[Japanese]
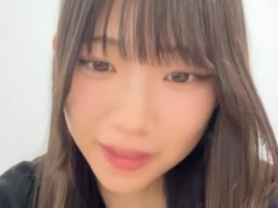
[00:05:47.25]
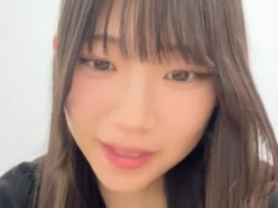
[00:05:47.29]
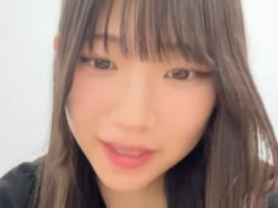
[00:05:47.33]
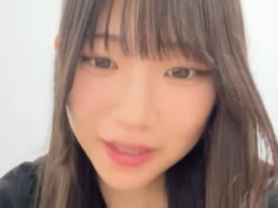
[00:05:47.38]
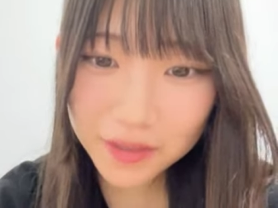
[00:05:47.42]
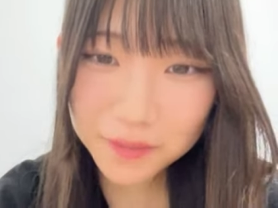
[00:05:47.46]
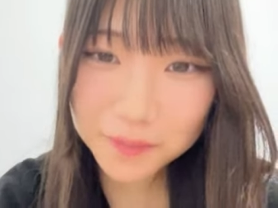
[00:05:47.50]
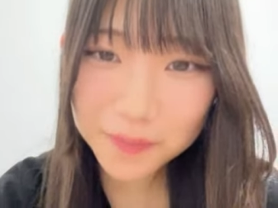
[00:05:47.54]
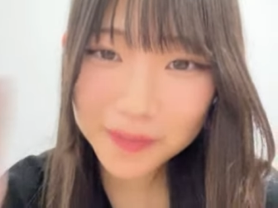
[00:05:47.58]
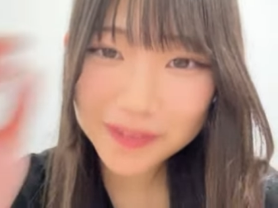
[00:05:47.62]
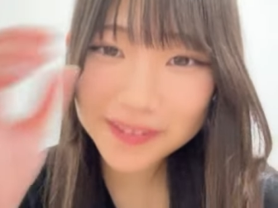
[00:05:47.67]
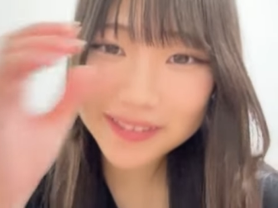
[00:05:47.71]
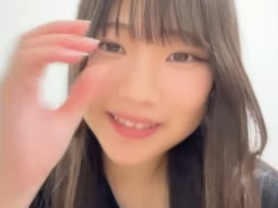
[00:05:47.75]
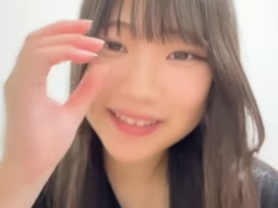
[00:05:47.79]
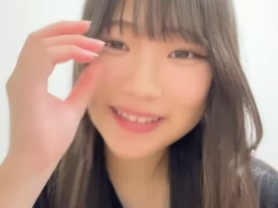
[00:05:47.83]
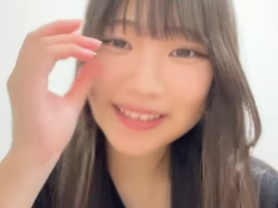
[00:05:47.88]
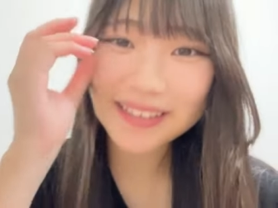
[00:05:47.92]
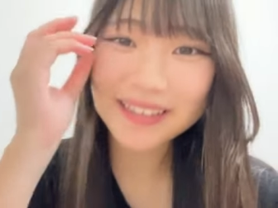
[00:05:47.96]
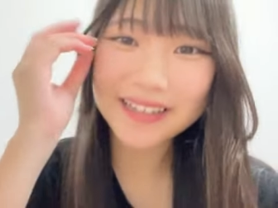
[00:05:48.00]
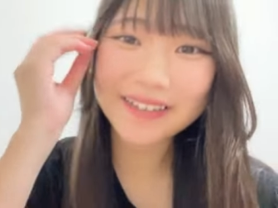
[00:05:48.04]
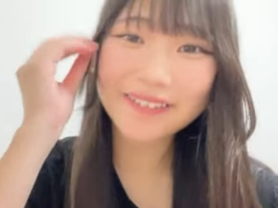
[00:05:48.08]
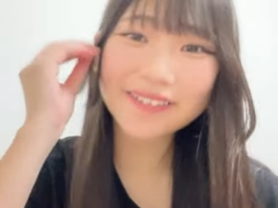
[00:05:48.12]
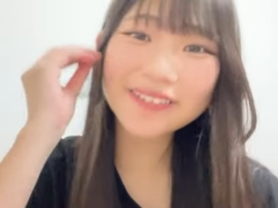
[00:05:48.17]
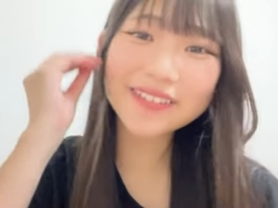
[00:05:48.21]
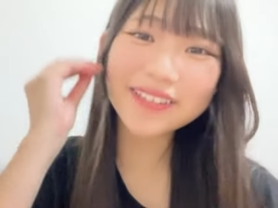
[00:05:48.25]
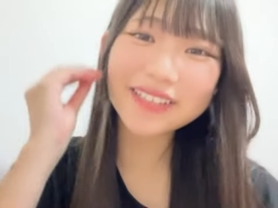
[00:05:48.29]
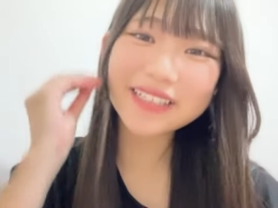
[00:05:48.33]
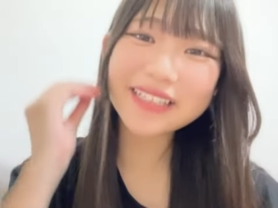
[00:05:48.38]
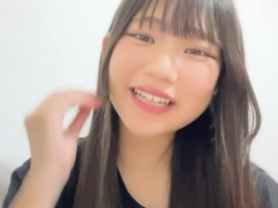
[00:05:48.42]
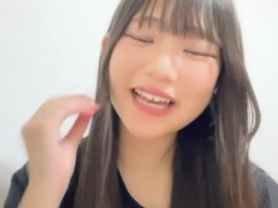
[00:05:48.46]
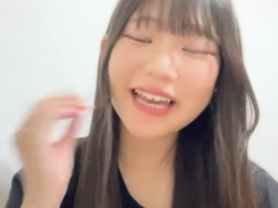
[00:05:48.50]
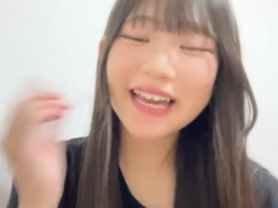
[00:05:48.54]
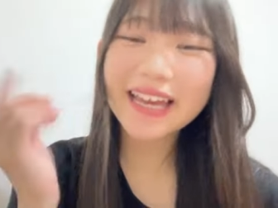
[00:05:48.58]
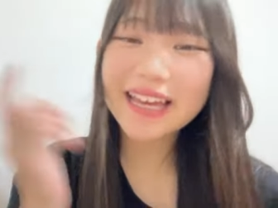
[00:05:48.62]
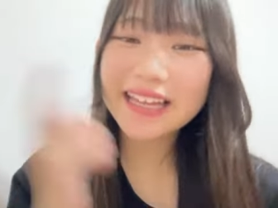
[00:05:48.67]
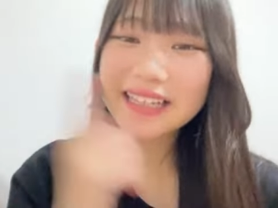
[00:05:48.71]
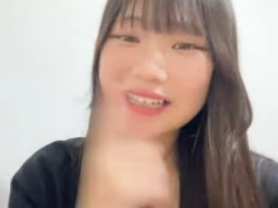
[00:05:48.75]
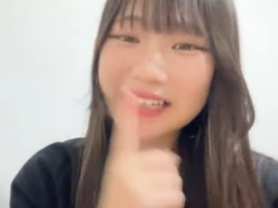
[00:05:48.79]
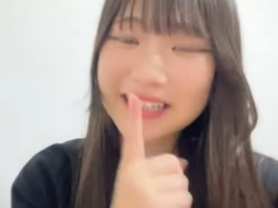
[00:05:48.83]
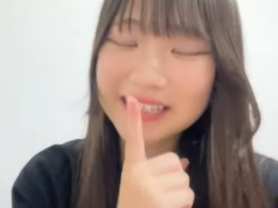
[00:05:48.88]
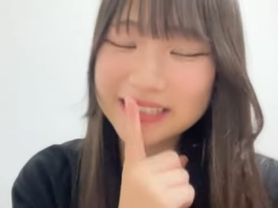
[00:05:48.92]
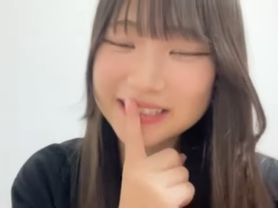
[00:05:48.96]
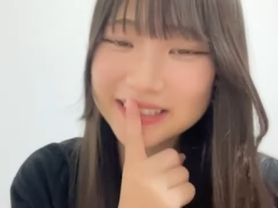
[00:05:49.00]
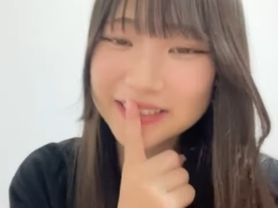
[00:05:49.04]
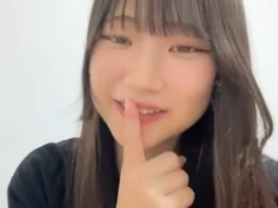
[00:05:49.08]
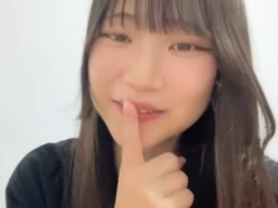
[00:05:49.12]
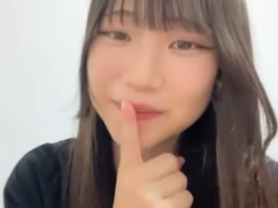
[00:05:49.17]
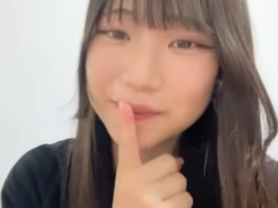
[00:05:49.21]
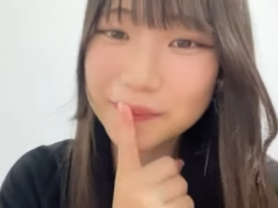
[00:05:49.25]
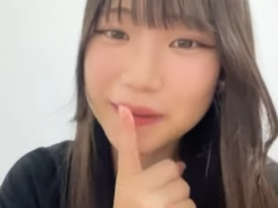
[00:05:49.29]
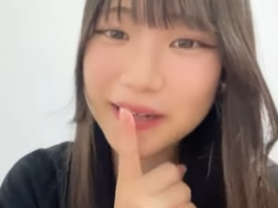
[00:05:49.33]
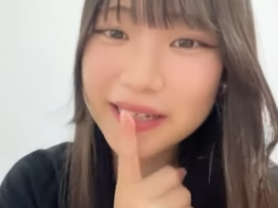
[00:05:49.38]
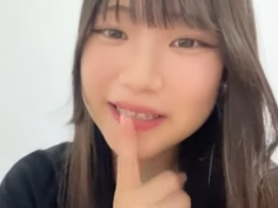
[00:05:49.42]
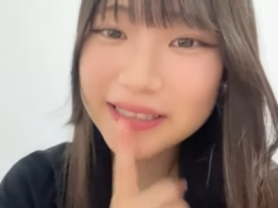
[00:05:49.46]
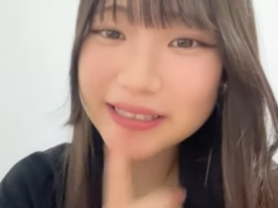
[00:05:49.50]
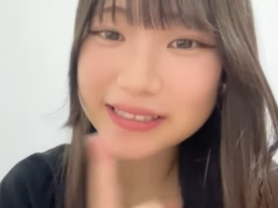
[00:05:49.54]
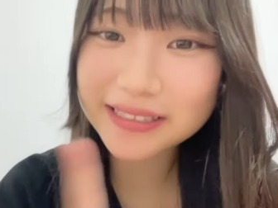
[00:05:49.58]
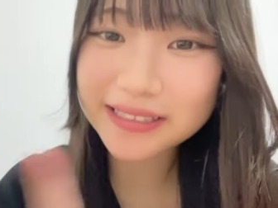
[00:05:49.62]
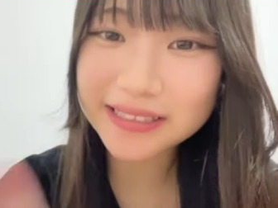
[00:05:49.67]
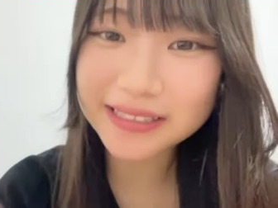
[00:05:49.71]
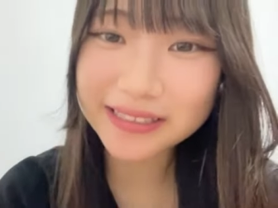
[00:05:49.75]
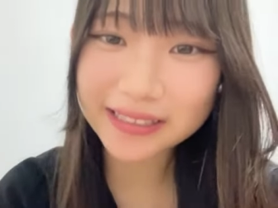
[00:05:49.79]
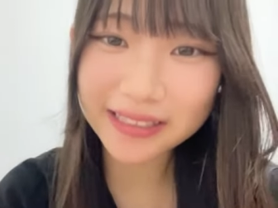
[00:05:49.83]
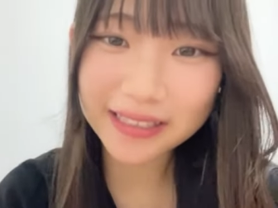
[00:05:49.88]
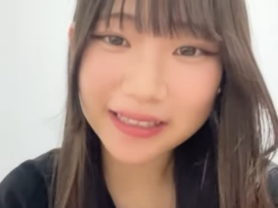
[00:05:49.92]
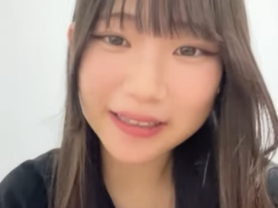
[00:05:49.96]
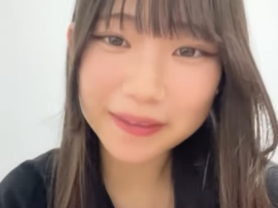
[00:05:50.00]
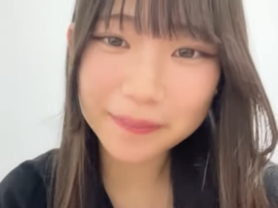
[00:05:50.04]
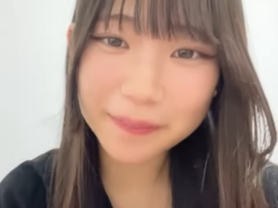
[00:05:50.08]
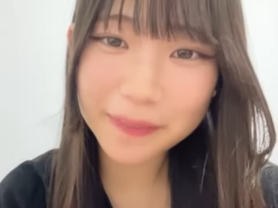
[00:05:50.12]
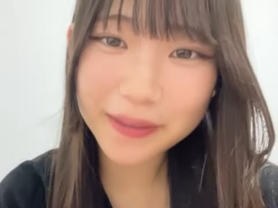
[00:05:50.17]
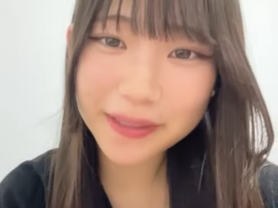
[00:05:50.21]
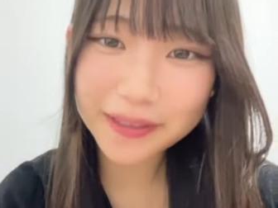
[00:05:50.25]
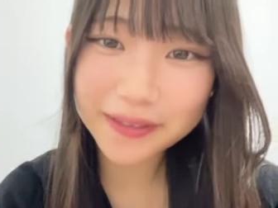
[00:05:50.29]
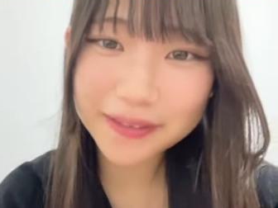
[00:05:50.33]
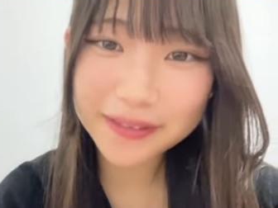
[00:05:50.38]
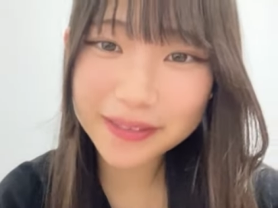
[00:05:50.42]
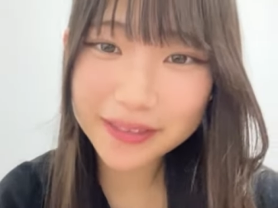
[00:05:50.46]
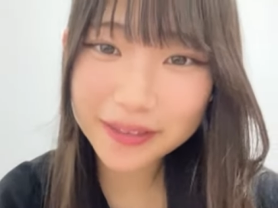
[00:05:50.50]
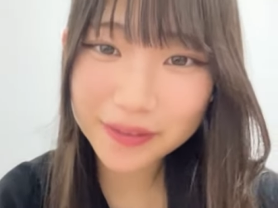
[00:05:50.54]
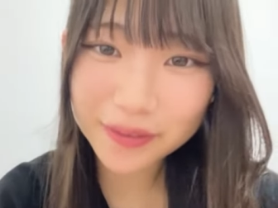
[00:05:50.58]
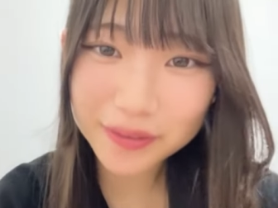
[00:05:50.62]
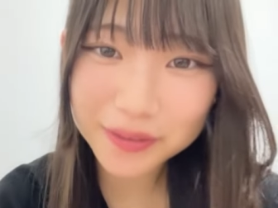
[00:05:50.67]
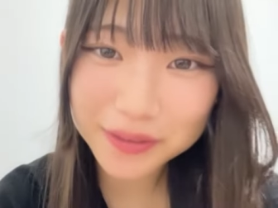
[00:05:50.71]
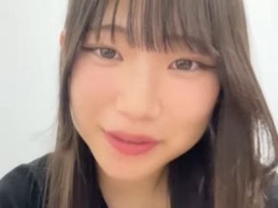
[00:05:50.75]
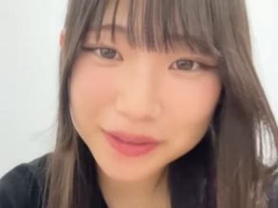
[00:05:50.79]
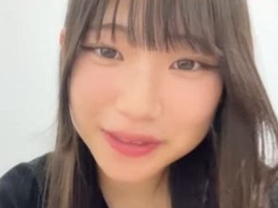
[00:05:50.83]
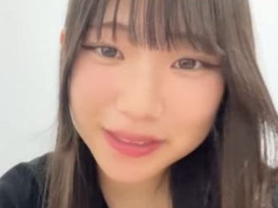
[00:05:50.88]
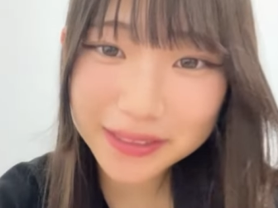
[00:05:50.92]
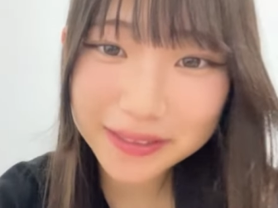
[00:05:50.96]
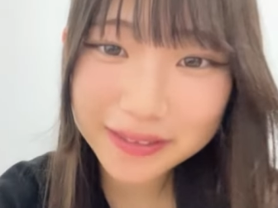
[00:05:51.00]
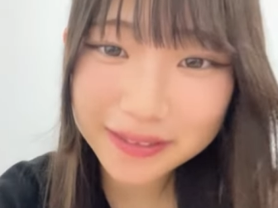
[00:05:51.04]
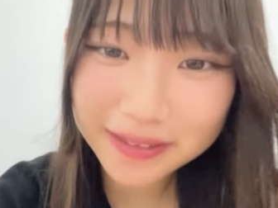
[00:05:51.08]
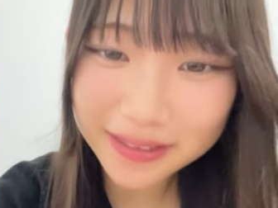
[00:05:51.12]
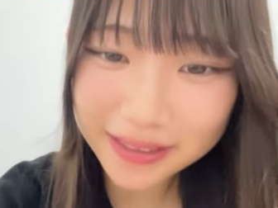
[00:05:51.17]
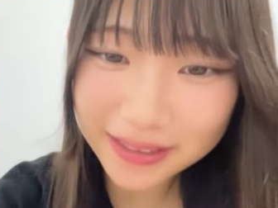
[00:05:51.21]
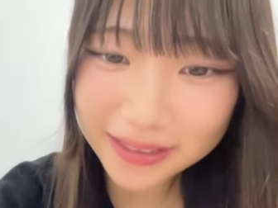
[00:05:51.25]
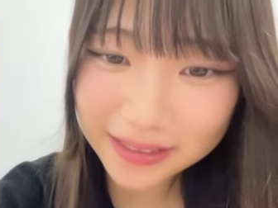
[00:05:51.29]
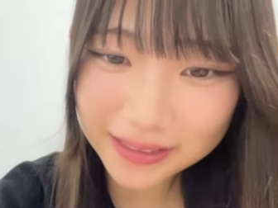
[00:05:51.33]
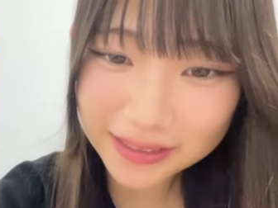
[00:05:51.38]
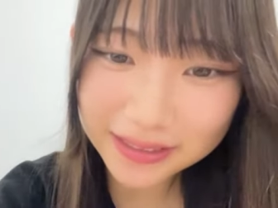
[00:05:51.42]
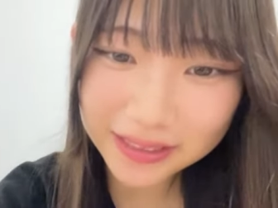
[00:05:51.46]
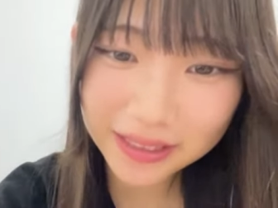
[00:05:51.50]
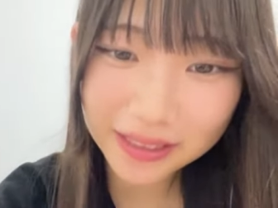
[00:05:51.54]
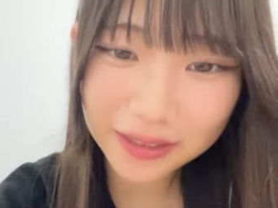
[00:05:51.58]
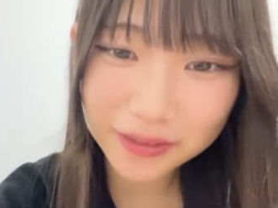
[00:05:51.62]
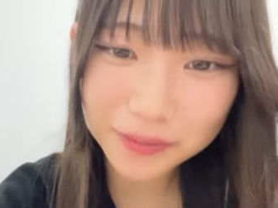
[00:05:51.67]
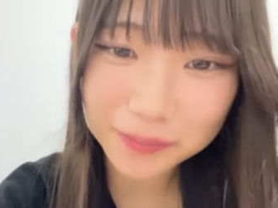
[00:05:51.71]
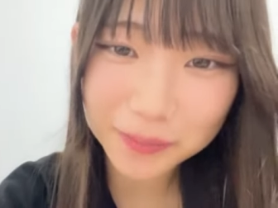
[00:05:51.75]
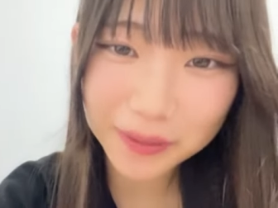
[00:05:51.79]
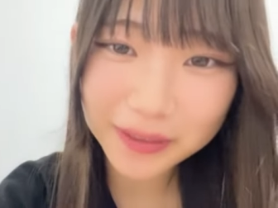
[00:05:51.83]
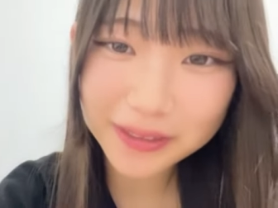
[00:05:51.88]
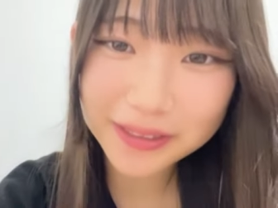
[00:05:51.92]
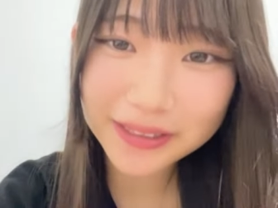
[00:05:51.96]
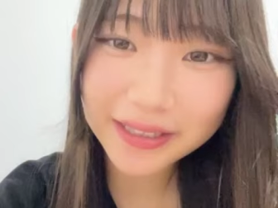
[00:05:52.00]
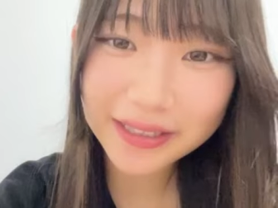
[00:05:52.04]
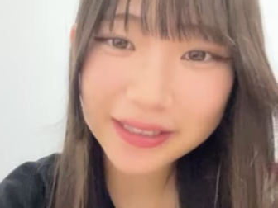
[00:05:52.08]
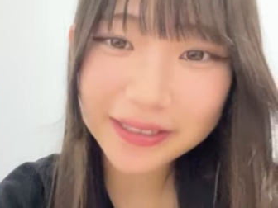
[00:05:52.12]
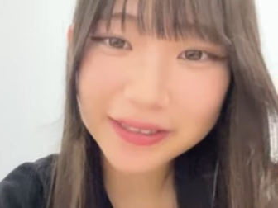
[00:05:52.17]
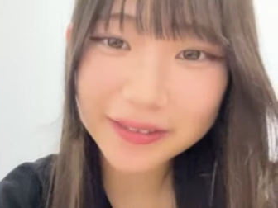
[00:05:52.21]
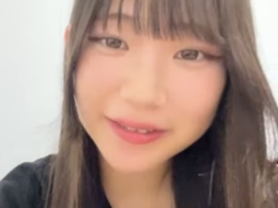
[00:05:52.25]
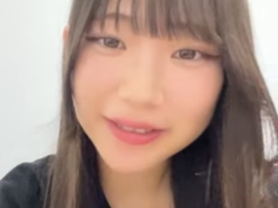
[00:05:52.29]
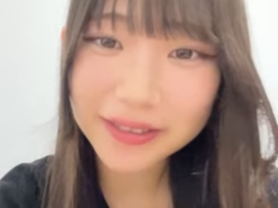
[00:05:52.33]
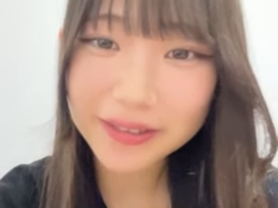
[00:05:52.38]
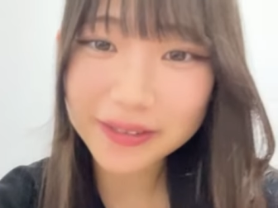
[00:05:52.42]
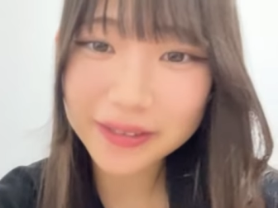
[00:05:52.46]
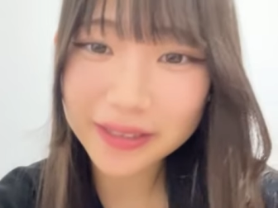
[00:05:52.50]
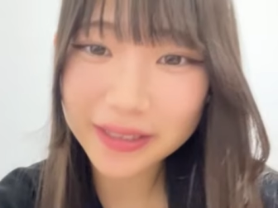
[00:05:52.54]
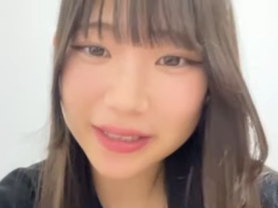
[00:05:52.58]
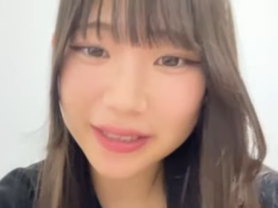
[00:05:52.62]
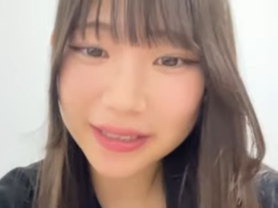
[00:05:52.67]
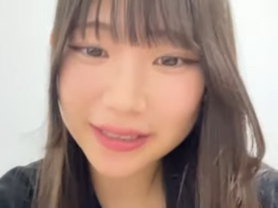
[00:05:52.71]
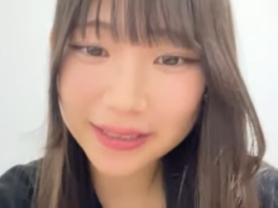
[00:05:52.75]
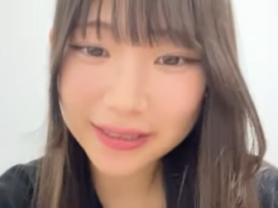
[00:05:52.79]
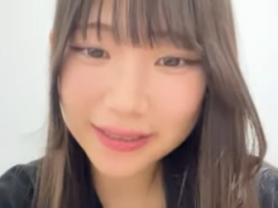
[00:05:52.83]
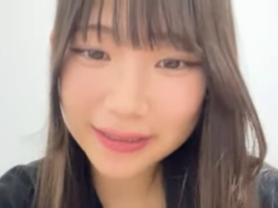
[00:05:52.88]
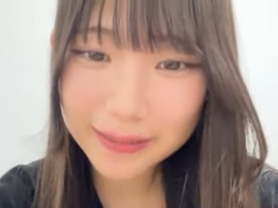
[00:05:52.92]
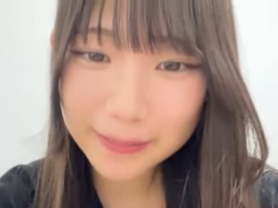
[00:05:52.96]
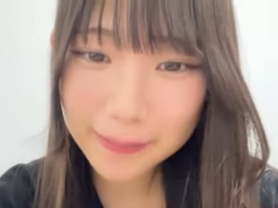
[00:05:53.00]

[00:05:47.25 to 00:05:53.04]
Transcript: 絵が上手くなってるえ本当にえなんかそう毎日さメールで送ってるからさ上手くなりそうだよね